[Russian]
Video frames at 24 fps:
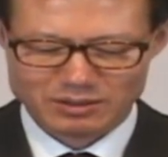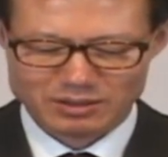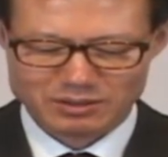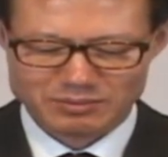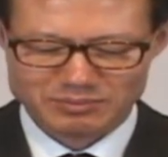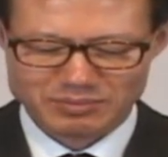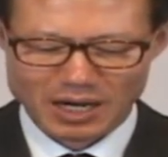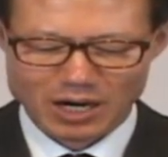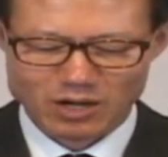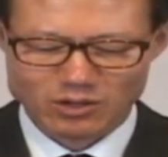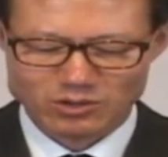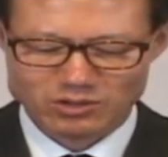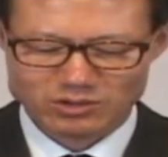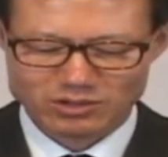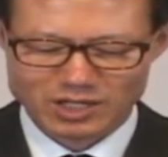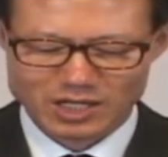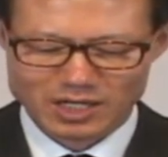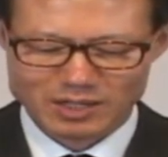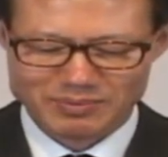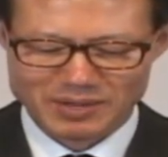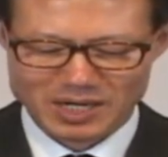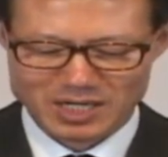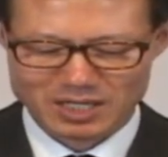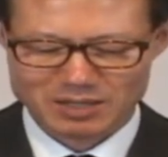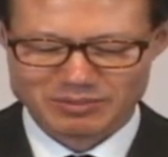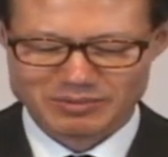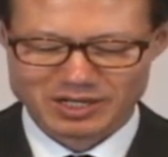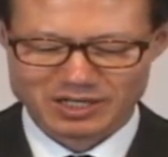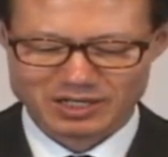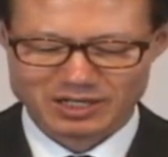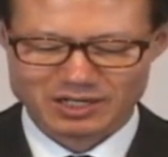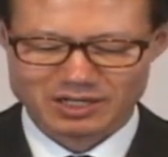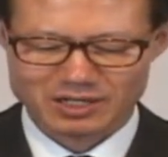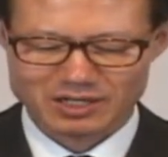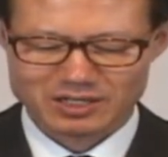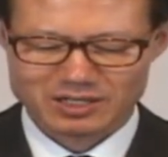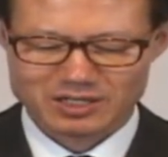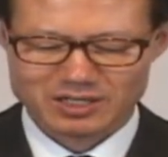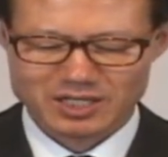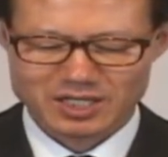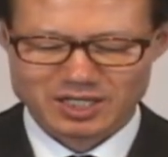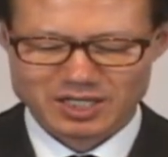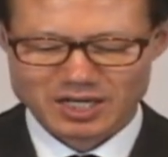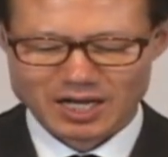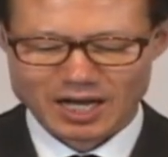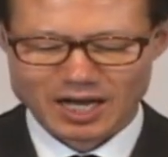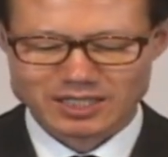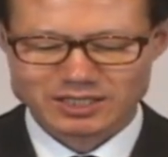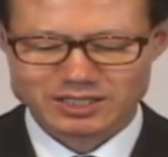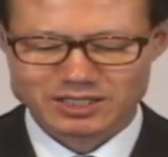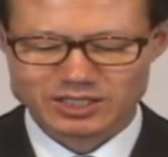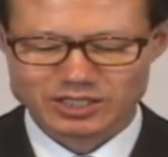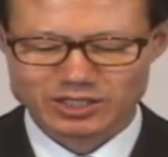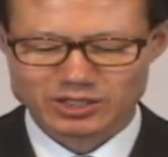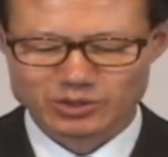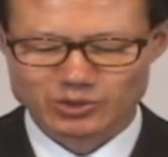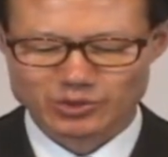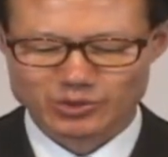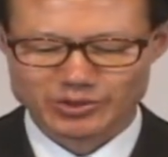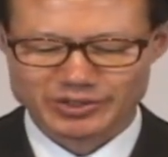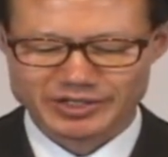Нам нужно понять следующее.